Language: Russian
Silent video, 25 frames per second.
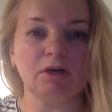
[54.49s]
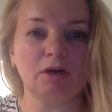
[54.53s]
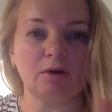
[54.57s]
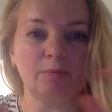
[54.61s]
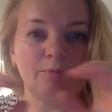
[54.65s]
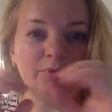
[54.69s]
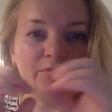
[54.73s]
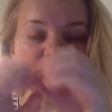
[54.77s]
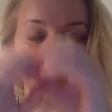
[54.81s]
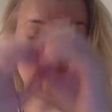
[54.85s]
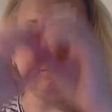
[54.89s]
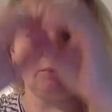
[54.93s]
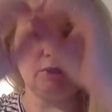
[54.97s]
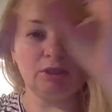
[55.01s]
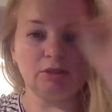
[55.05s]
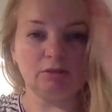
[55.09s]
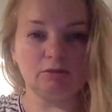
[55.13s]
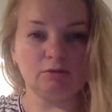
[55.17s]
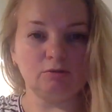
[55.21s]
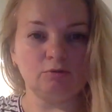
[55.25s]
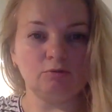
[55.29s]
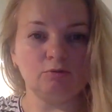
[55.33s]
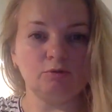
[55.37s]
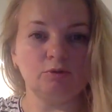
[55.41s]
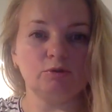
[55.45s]
а
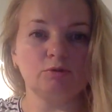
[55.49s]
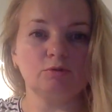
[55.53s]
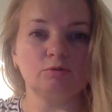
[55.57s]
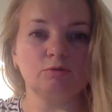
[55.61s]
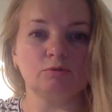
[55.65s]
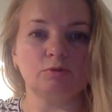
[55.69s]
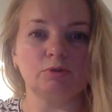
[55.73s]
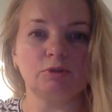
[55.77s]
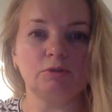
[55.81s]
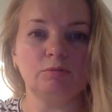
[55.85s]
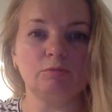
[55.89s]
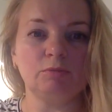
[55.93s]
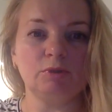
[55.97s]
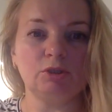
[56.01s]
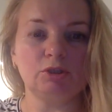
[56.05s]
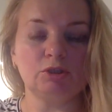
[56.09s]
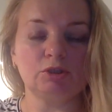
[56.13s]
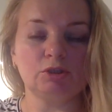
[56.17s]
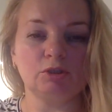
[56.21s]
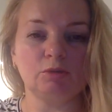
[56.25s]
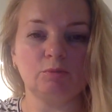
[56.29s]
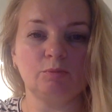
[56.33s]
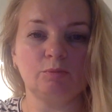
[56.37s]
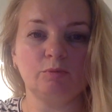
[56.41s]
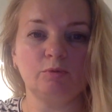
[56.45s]
предмет, то есть тут, где
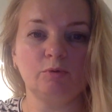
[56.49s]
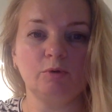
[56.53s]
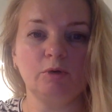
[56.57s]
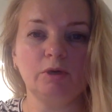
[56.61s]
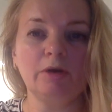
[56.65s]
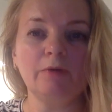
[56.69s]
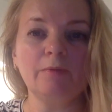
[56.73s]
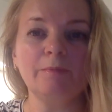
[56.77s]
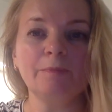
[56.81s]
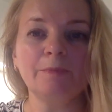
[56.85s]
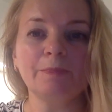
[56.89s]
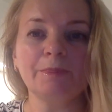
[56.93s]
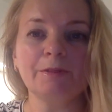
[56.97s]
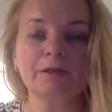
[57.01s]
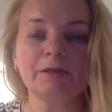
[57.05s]
меньшее поле,